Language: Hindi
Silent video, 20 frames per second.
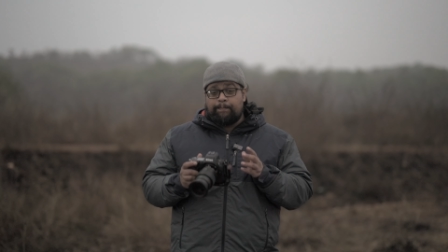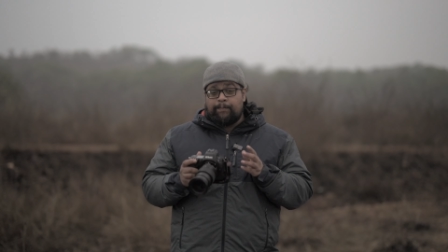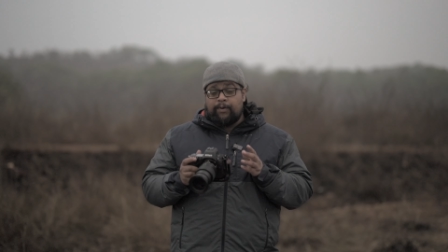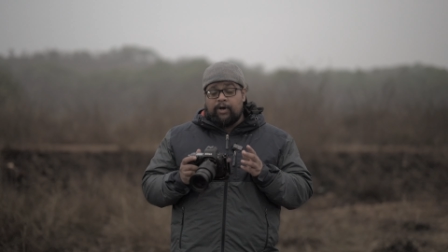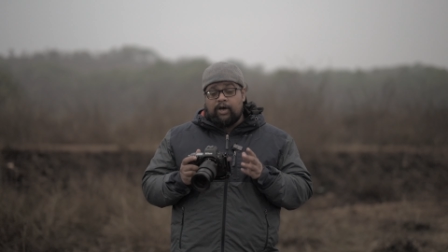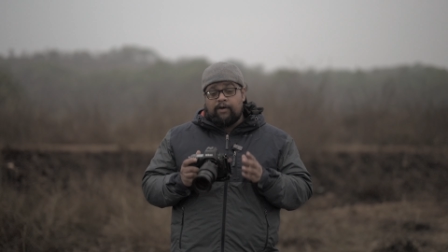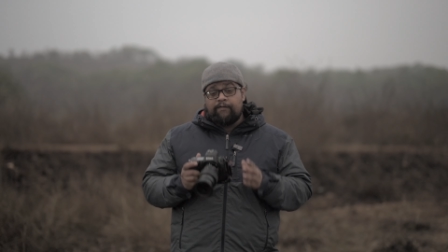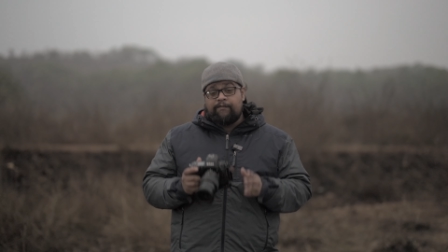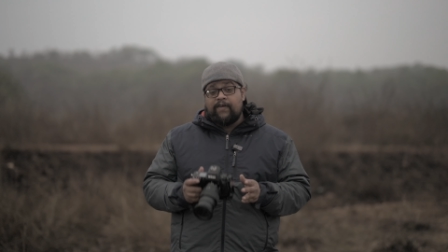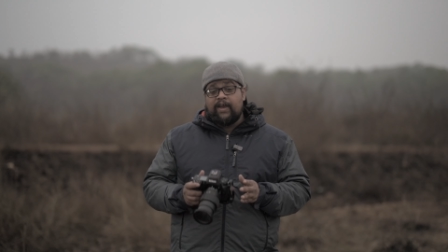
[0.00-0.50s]

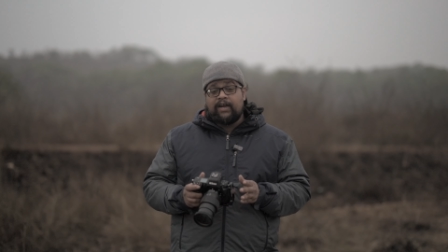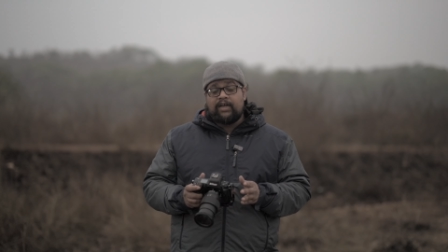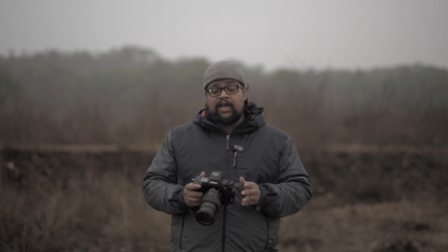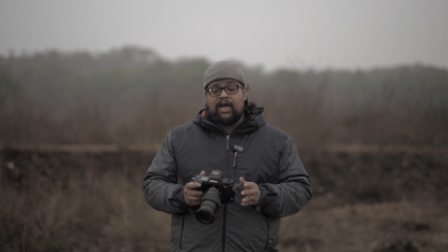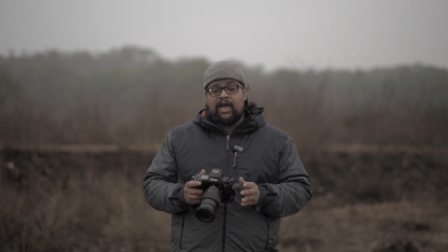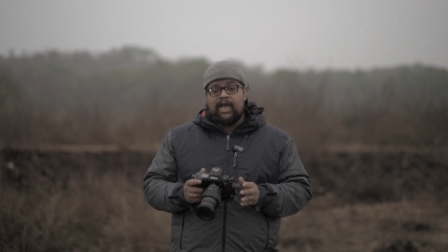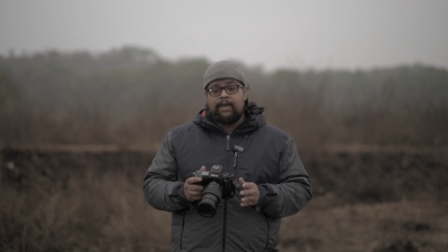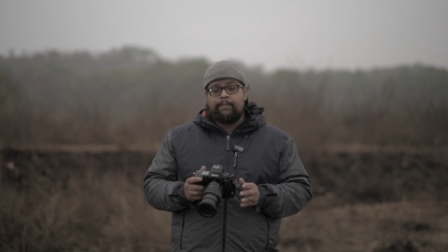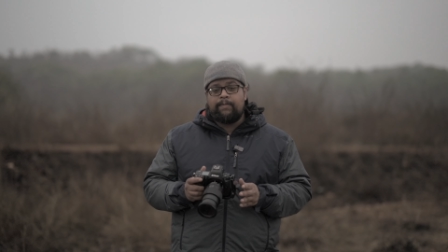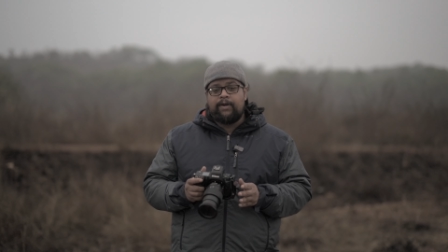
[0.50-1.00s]
परफेक्ट
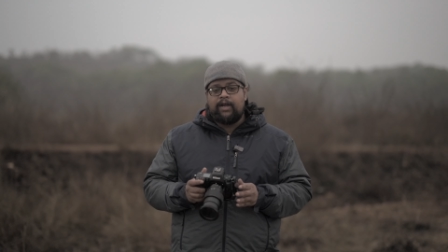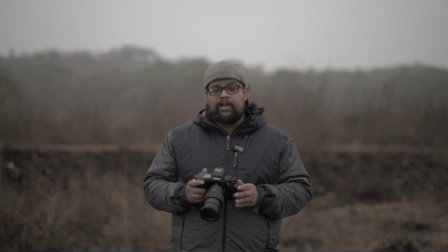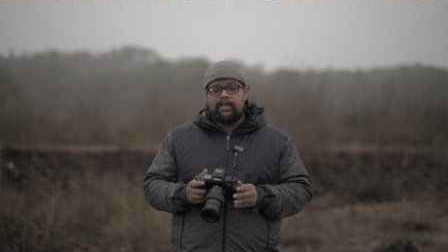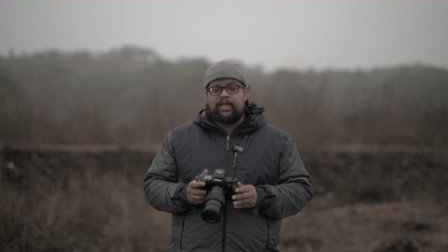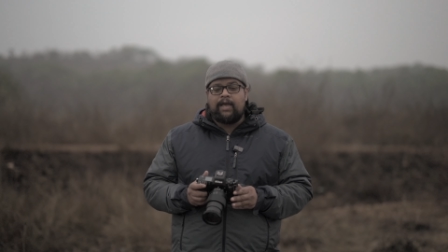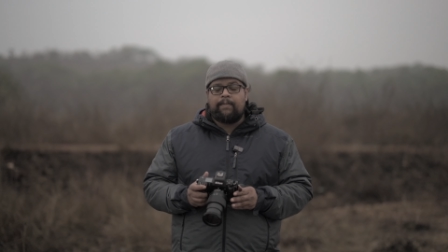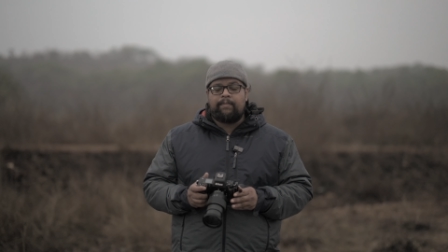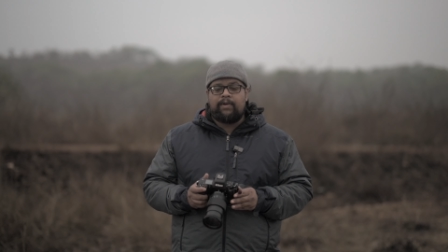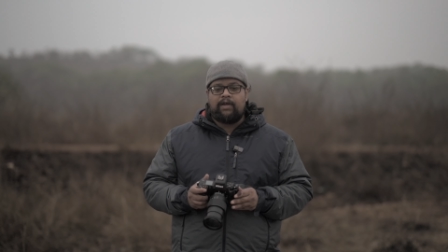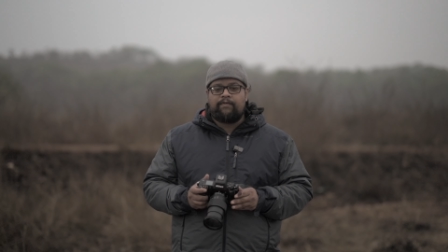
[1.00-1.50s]
हाइब्रिड
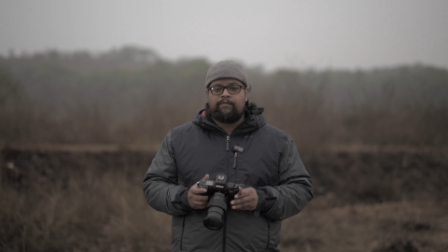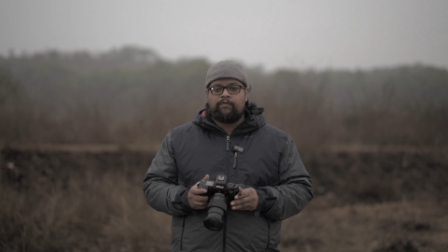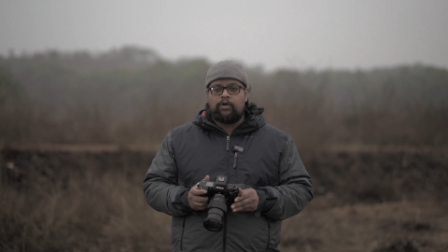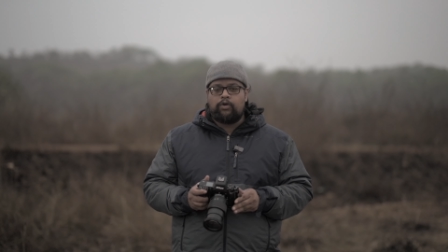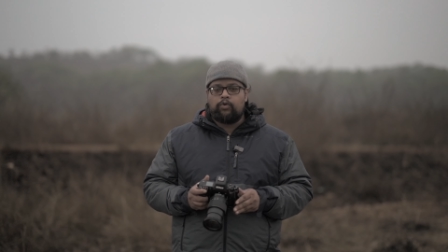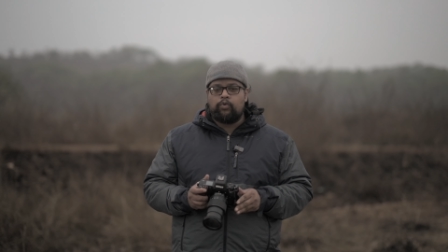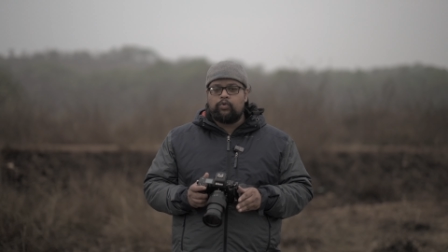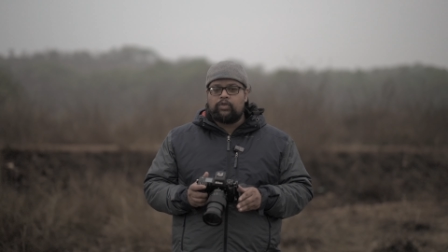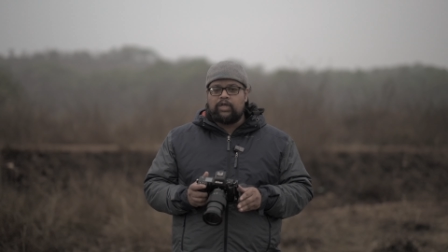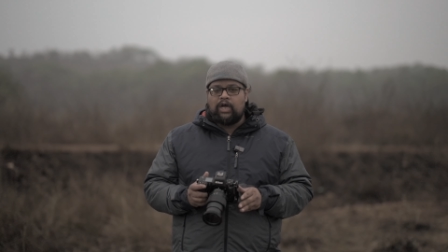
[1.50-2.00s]
कैमरा फॉर
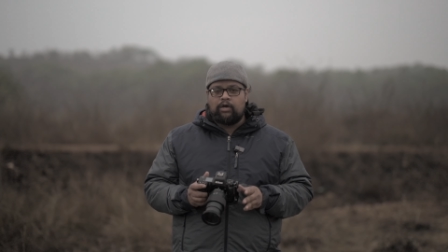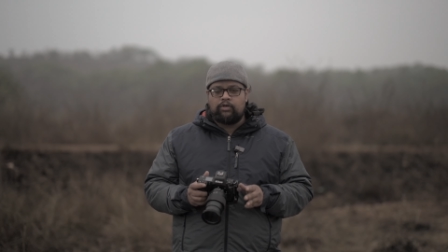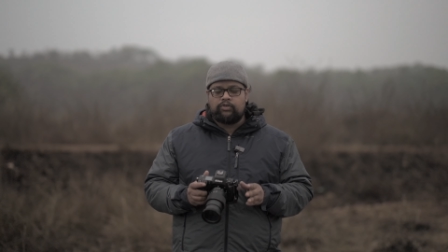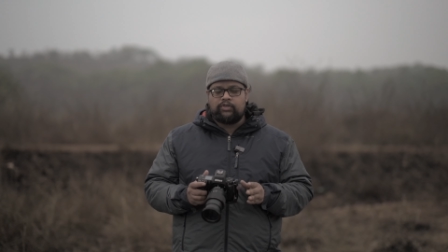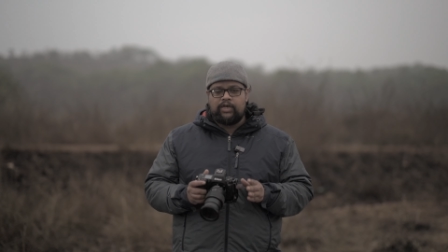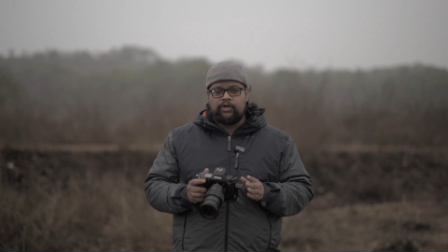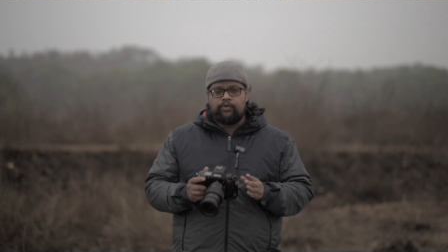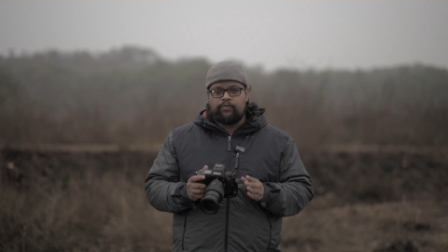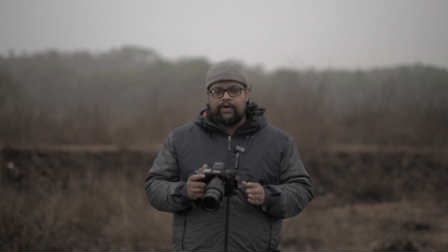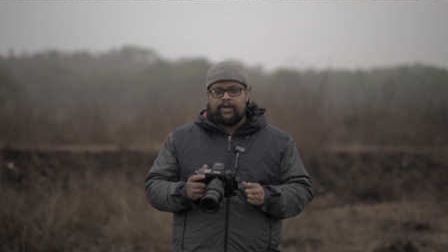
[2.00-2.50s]

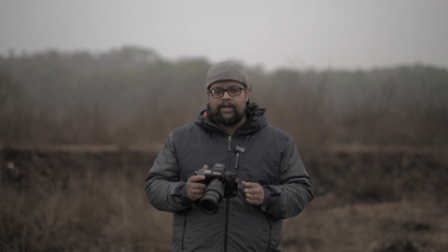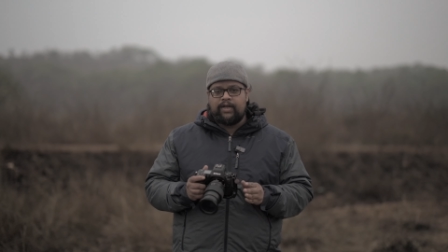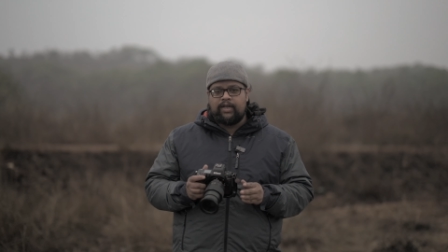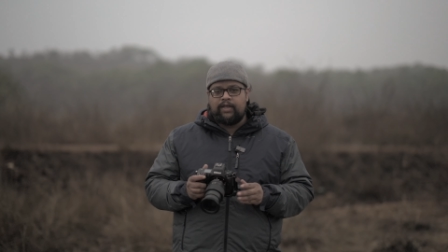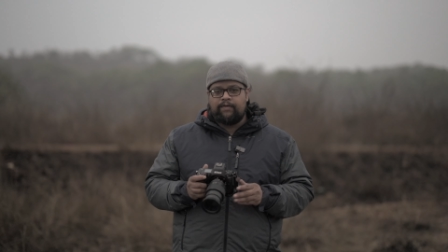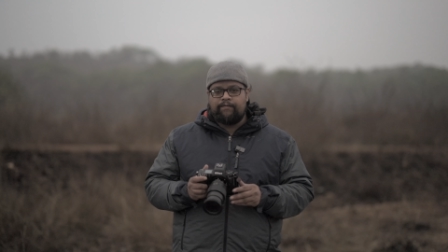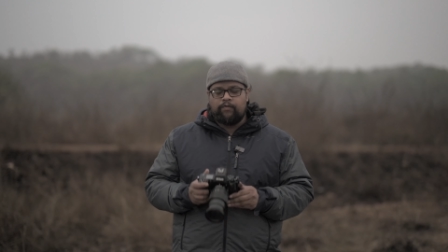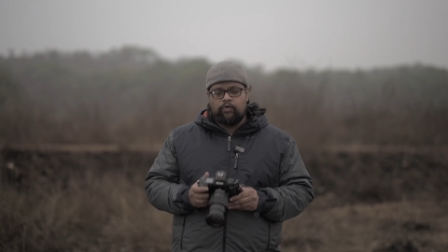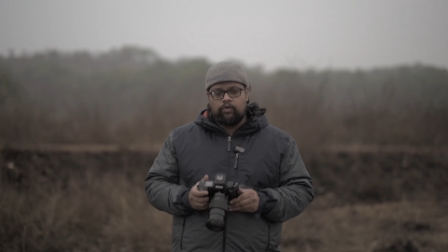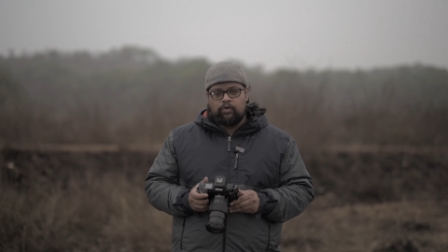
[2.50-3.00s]

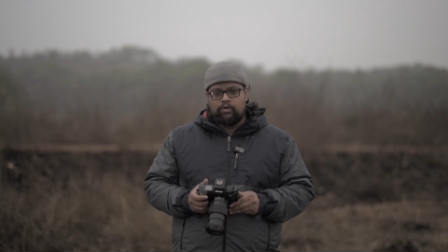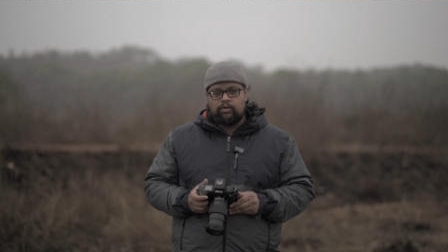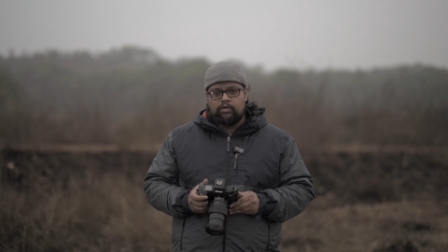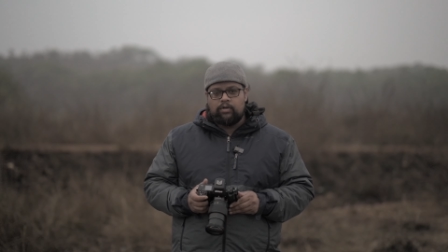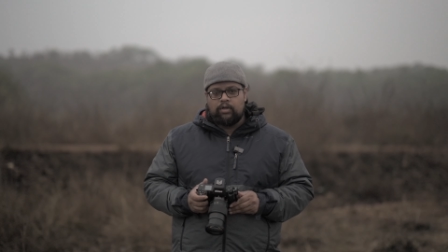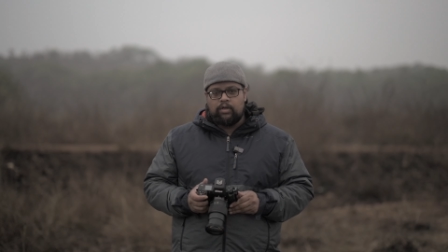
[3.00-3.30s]
2024